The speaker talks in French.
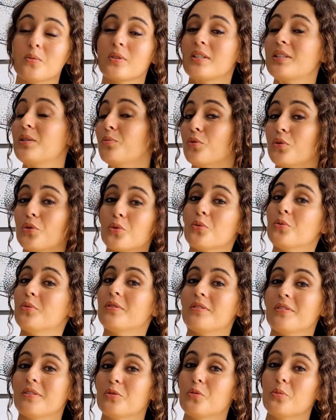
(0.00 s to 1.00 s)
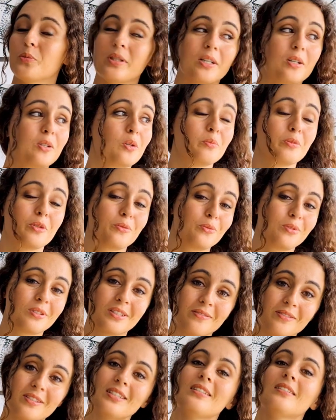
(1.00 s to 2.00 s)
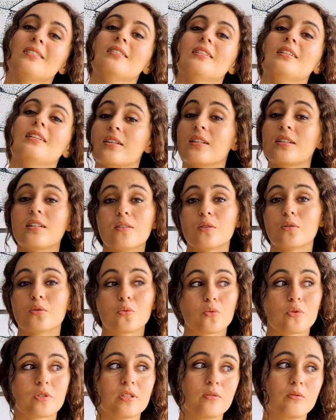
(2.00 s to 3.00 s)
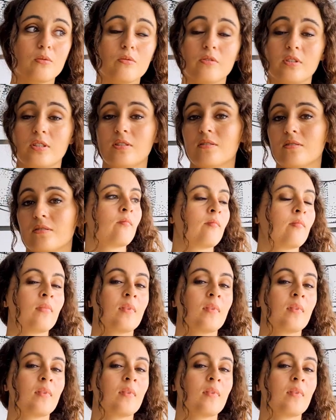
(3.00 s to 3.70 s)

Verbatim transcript: On a des bouchons euh, Nouméa, comme dans toutes les villes, et euh, ton style de vie.